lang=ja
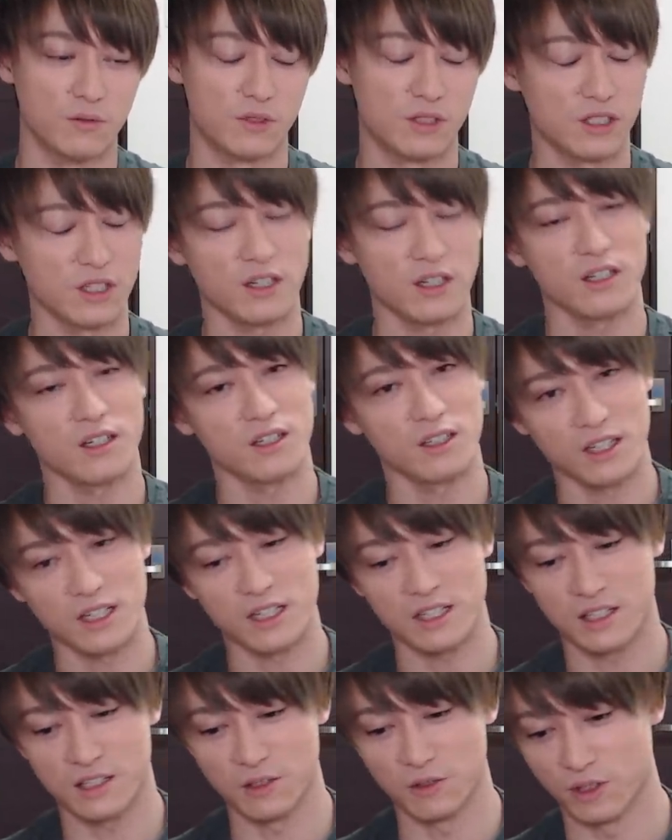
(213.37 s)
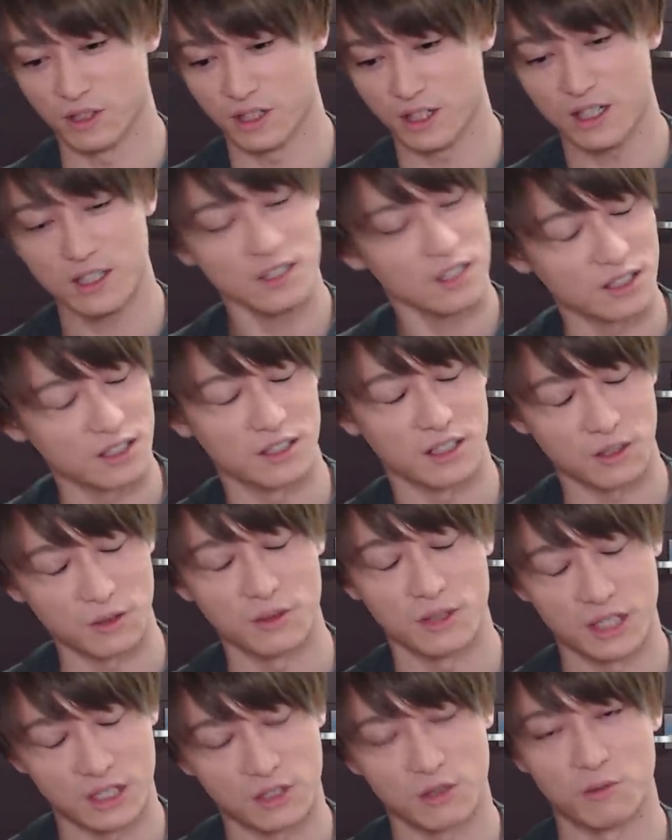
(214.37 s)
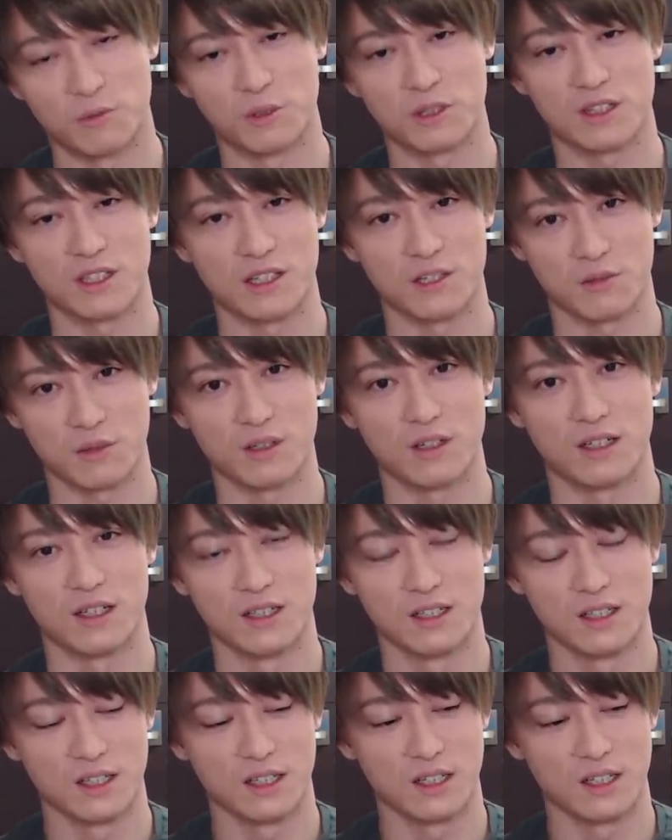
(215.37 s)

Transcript: ち合いがないっていうのは何なんだろうなと思ったりとか、